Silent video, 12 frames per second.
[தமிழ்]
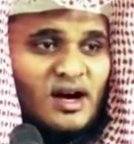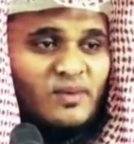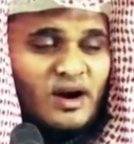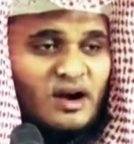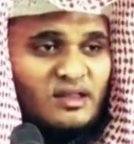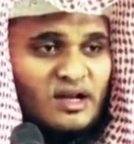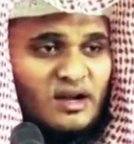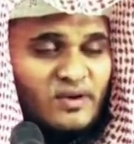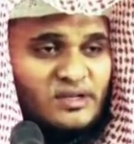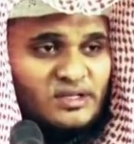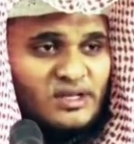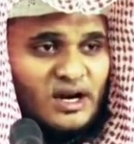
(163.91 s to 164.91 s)
அவர்கள் தான்
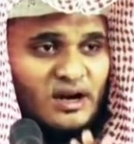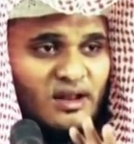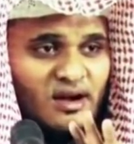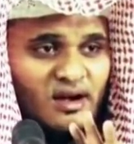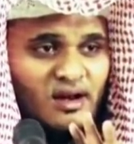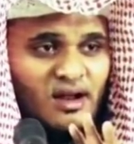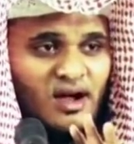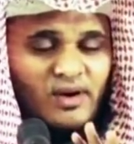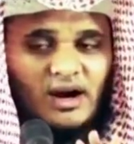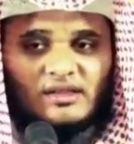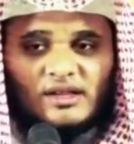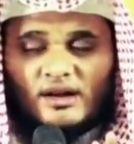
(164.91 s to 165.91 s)
வெற்றியாளர்கள்
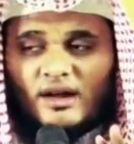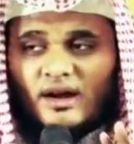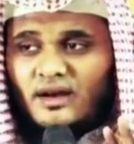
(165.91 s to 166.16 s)
அவர்கள் தான்